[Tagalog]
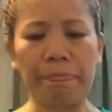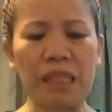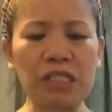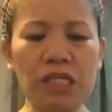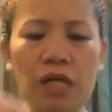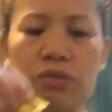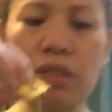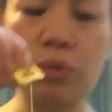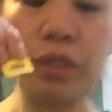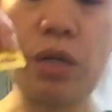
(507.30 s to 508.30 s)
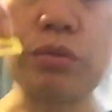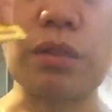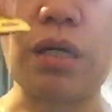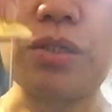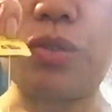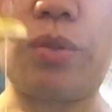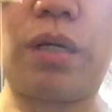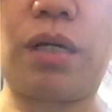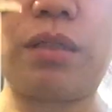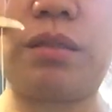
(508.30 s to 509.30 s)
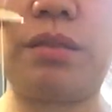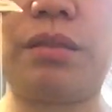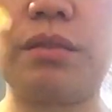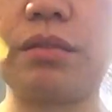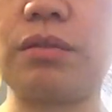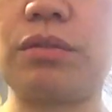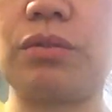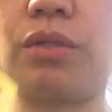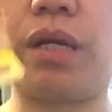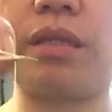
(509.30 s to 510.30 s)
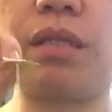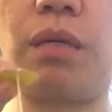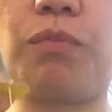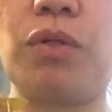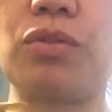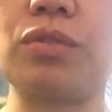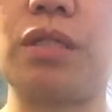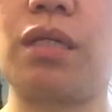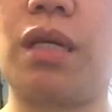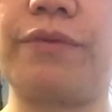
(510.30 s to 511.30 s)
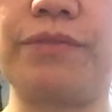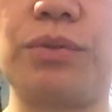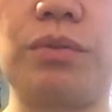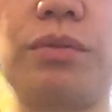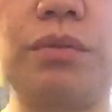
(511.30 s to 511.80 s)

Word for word: nagti ako na without uh, sugar. So, red tea po ito siya na lefton.